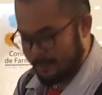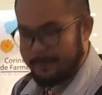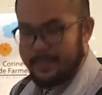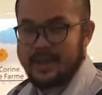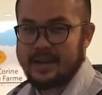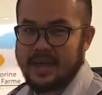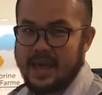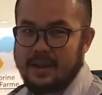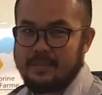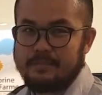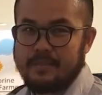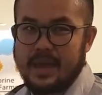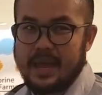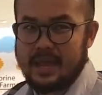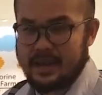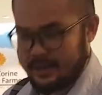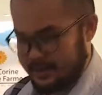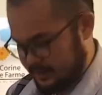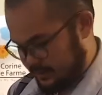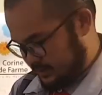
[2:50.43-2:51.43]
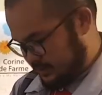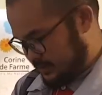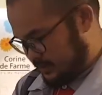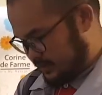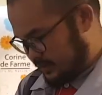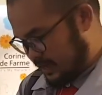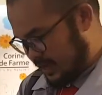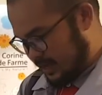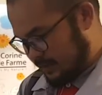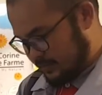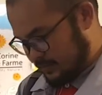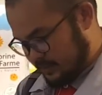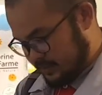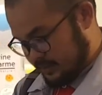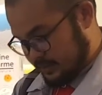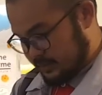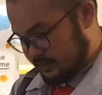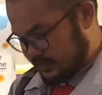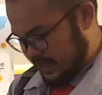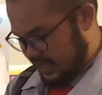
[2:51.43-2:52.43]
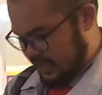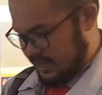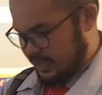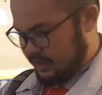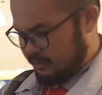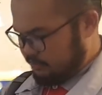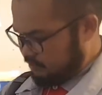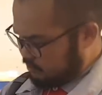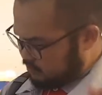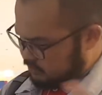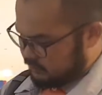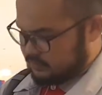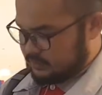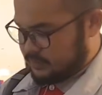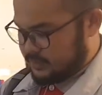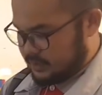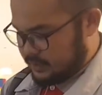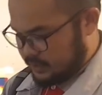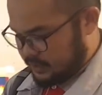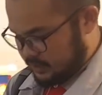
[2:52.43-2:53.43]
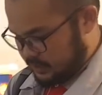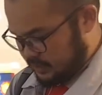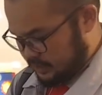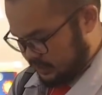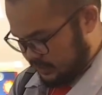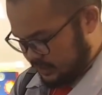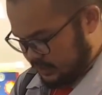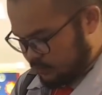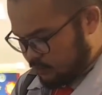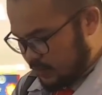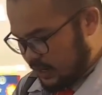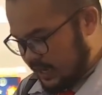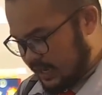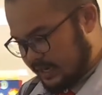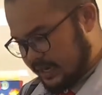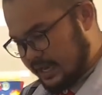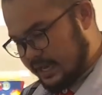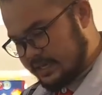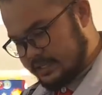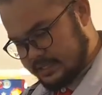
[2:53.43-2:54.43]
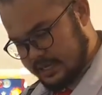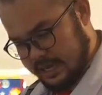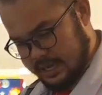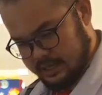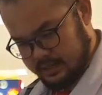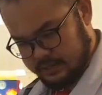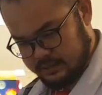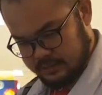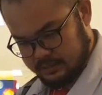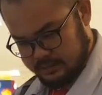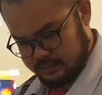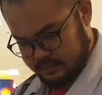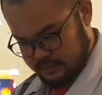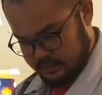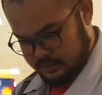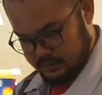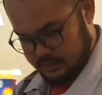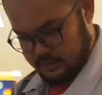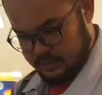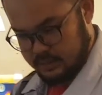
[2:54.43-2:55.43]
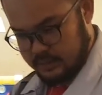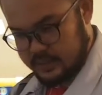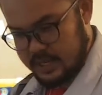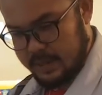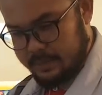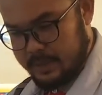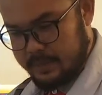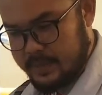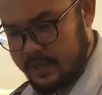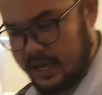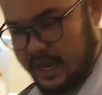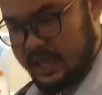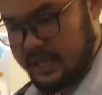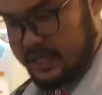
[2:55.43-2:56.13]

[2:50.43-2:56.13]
เป็น Iron Man นะแต่คิดว่าน่าจะยังไม่มีใคร